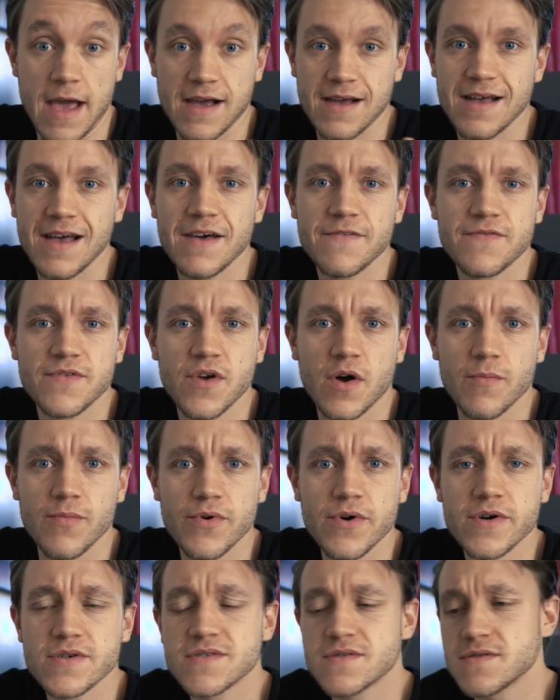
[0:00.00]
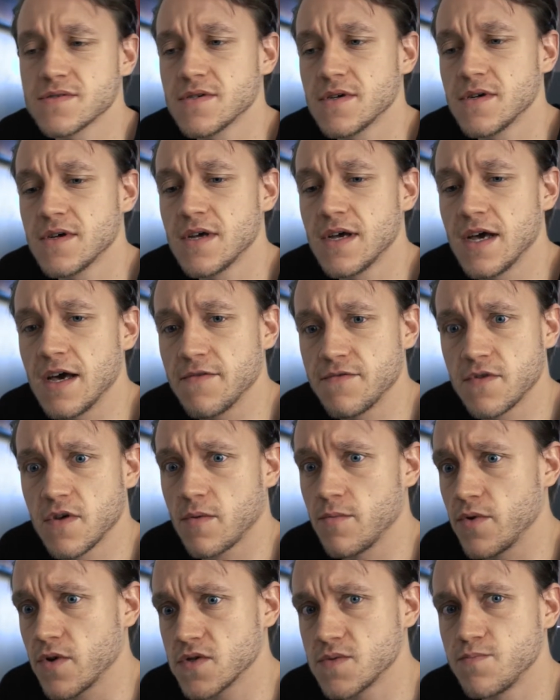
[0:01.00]
Afterbirth,
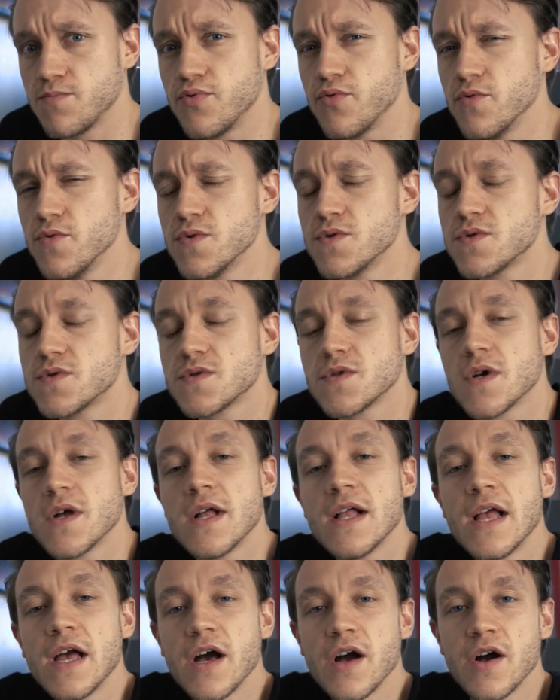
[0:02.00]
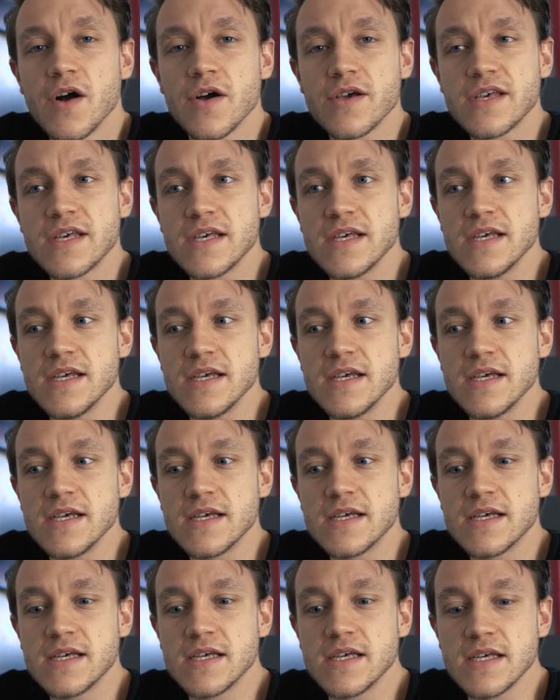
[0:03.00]
Afterbirth Plus, euh, qui,
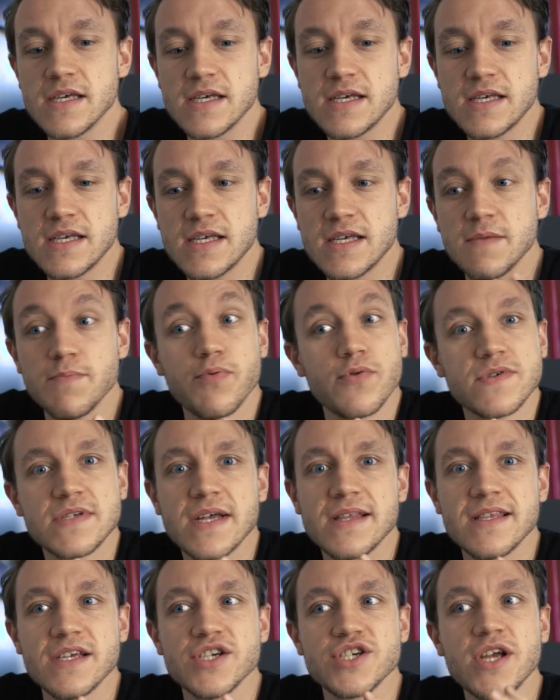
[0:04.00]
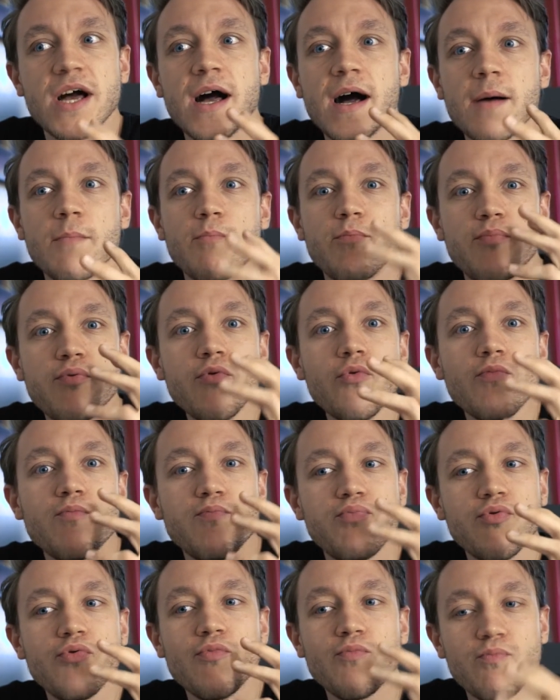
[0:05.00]
qui, possède déjà un bon,
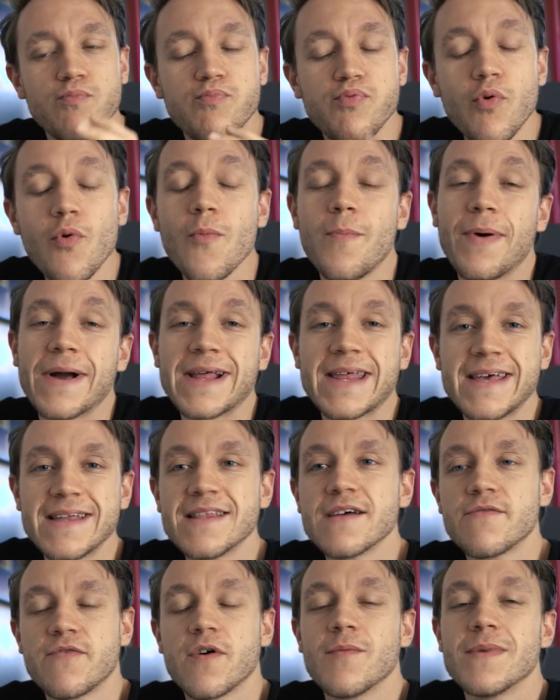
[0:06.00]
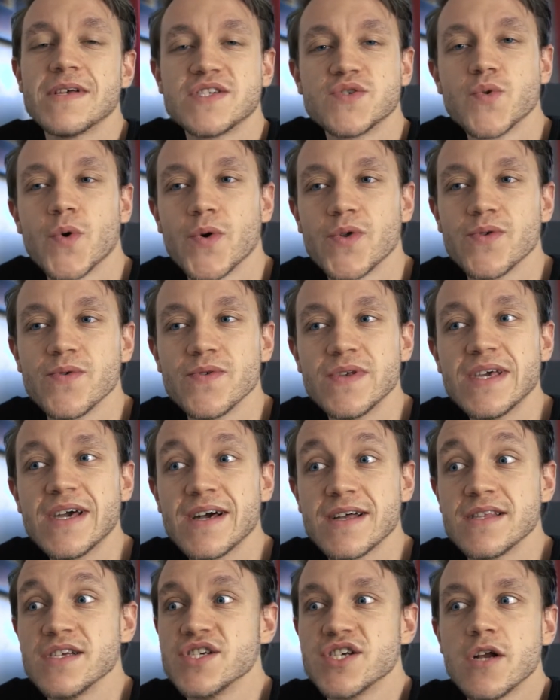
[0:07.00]
bon, bon paquet d'informations à retenir,
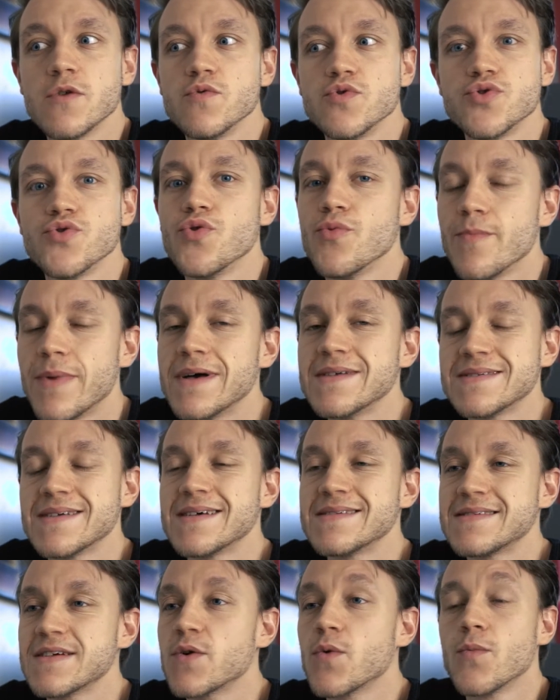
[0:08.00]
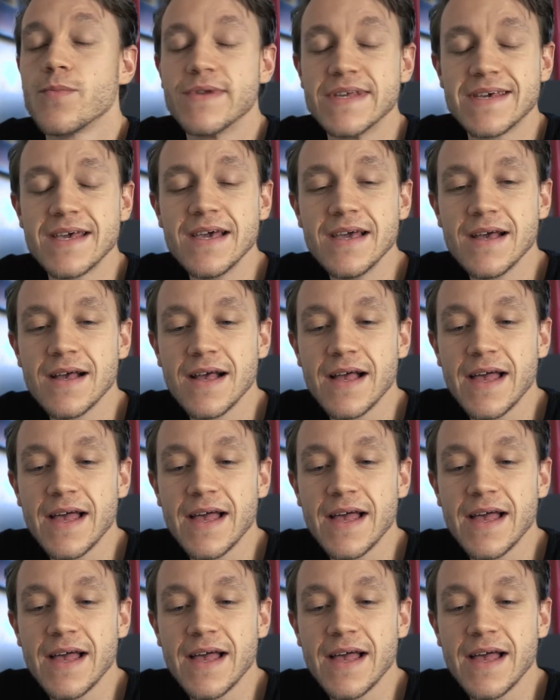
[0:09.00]
et déjà le jeu de base est assez compliqué.